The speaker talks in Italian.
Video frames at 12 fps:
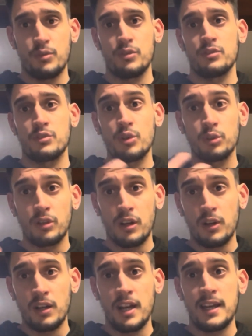sotto
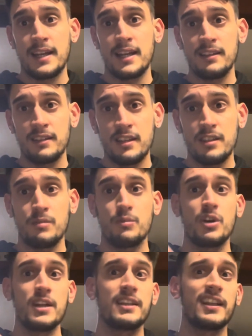ancora
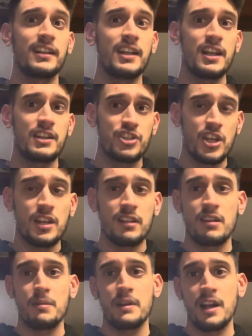l'incantesimo. e da delle scene
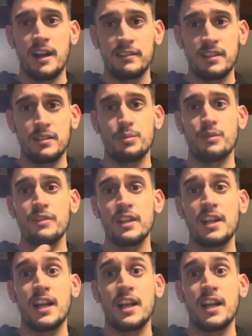trapelate si può vedere